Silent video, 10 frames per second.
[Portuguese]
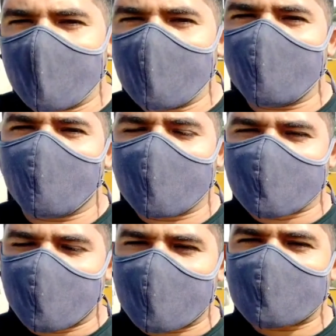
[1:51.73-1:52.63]

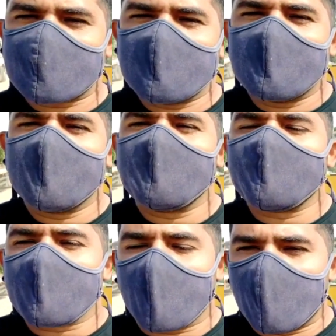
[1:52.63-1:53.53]
Infelizmente,
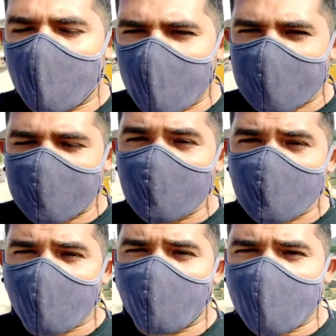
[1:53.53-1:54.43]
população
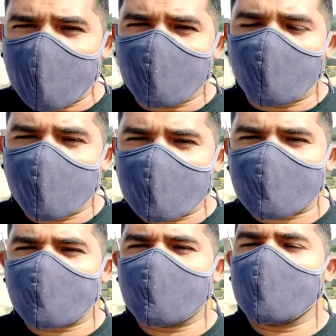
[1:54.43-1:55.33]
sofrendo com isso